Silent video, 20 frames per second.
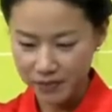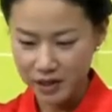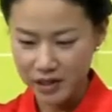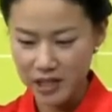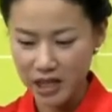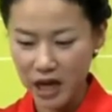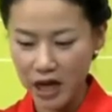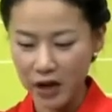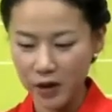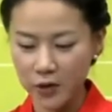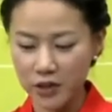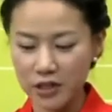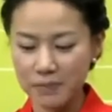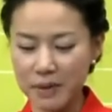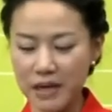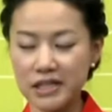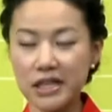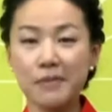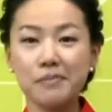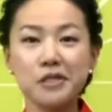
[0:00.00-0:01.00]
자, 거기
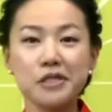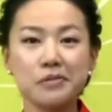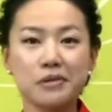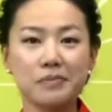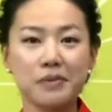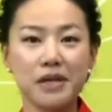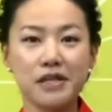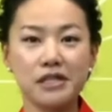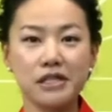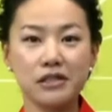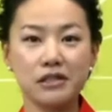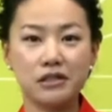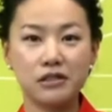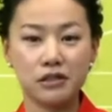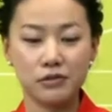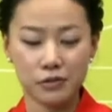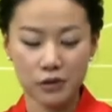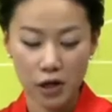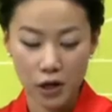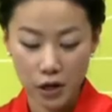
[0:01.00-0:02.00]
132페이지
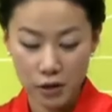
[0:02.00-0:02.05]
그